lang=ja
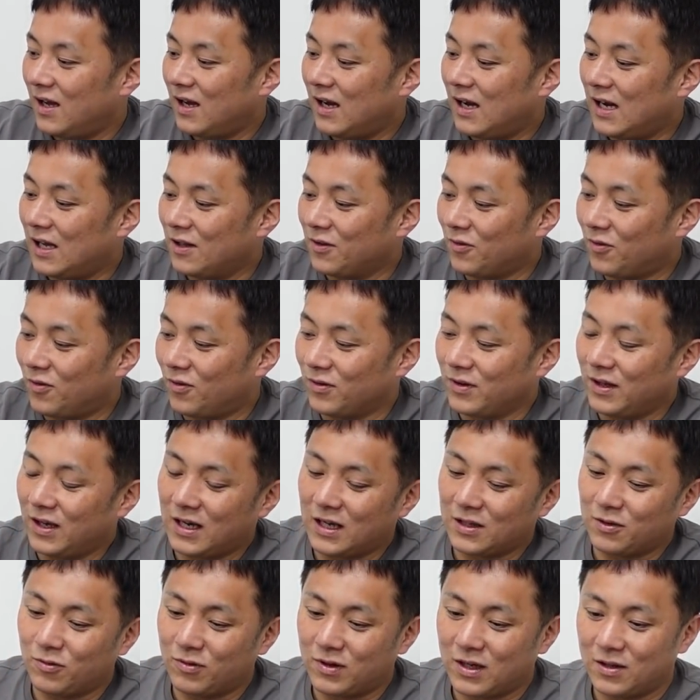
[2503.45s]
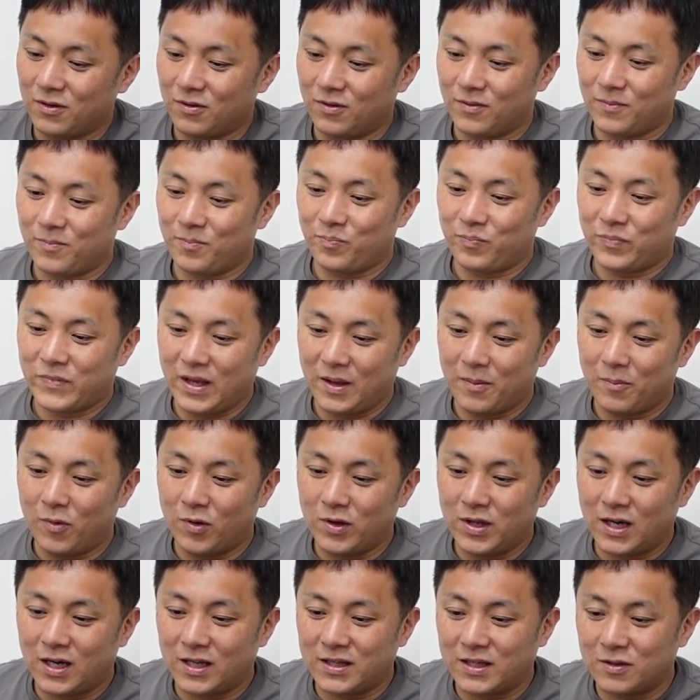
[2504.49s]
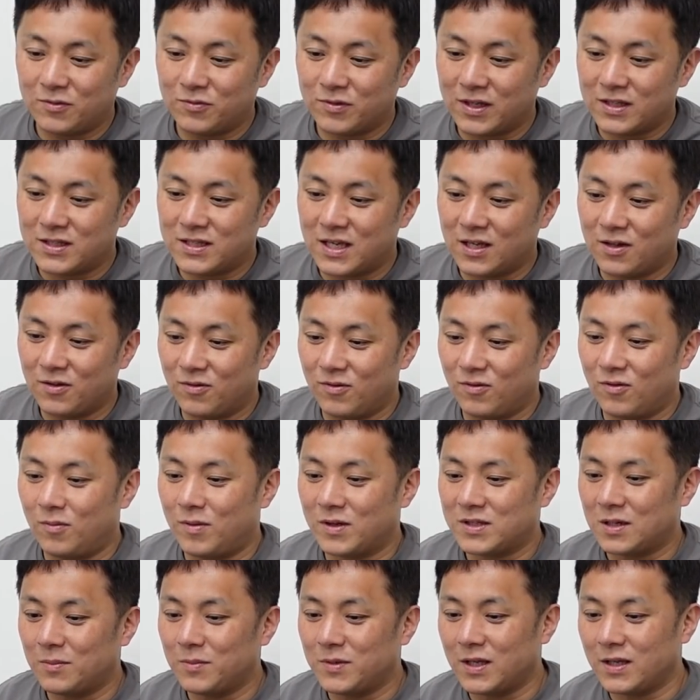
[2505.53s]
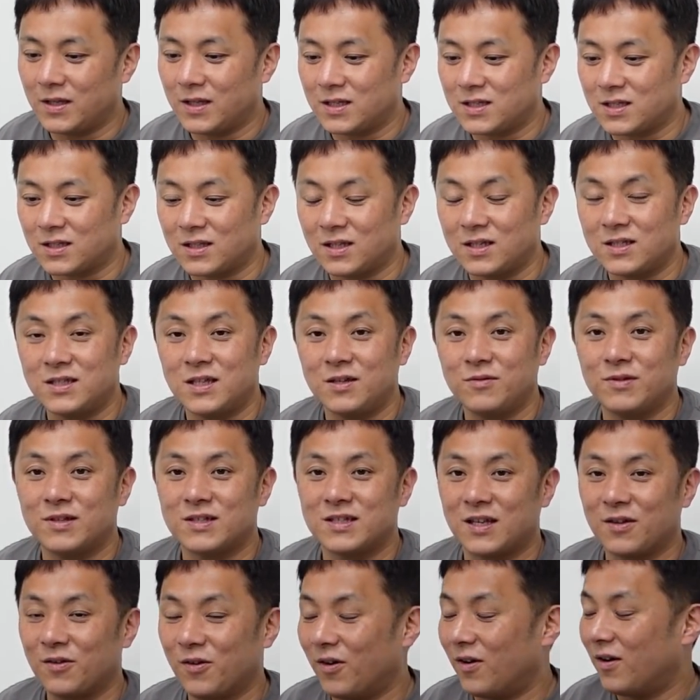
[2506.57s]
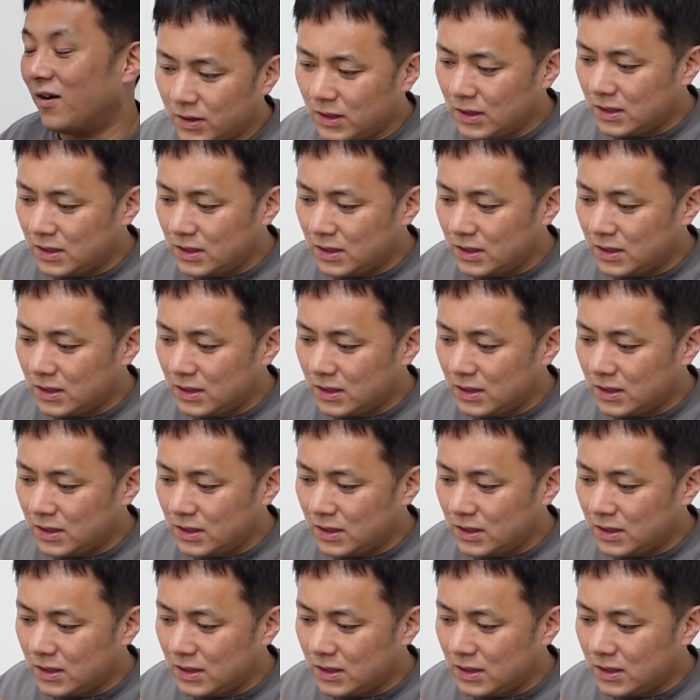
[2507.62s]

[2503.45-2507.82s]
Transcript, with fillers: あの、なんかどっかのね、盛り上がってる受付のおばちゃんみたいになっちゃったりしてるんですけど、